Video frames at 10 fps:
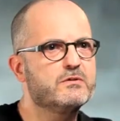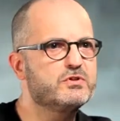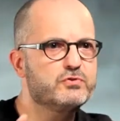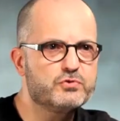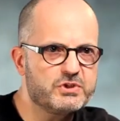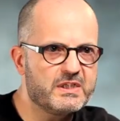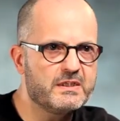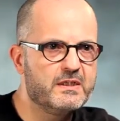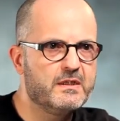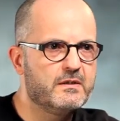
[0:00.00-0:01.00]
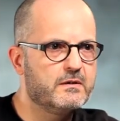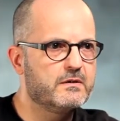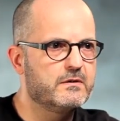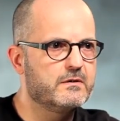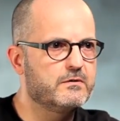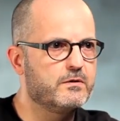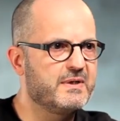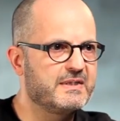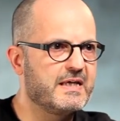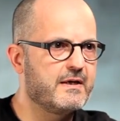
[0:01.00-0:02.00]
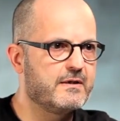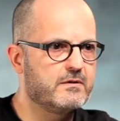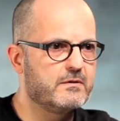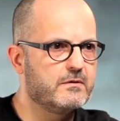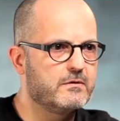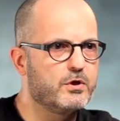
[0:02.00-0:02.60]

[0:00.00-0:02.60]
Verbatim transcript: le sujet euh, de manière euh,